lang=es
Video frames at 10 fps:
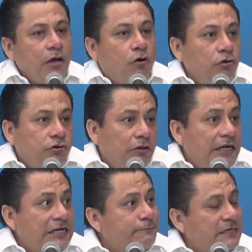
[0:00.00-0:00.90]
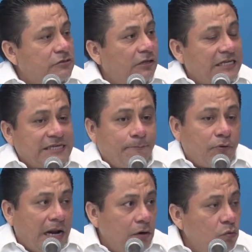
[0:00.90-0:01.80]
con todas las personas que
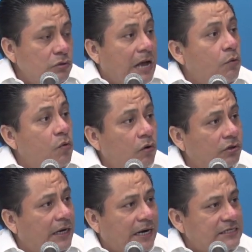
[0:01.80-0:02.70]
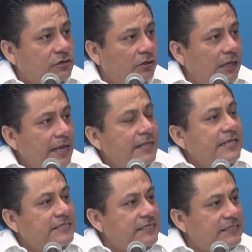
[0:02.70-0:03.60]
por alguna u otra razón
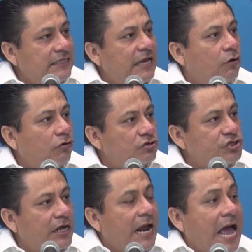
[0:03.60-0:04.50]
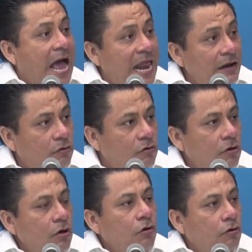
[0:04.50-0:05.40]
necesiten conocer algo
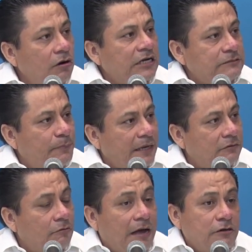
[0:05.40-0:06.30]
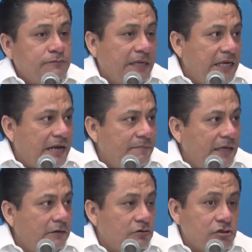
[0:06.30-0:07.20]
con respecto a los
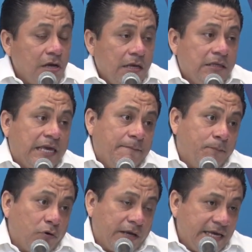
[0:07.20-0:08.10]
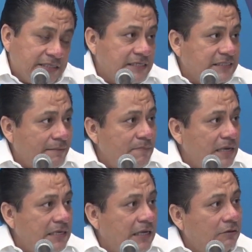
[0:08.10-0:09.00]
medicamentos que por qué se están
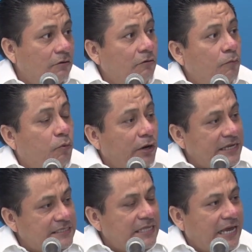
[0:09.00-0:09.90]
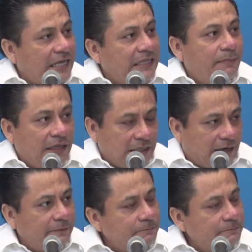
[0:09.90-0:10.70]
vendiendo o por qué se dejan de vender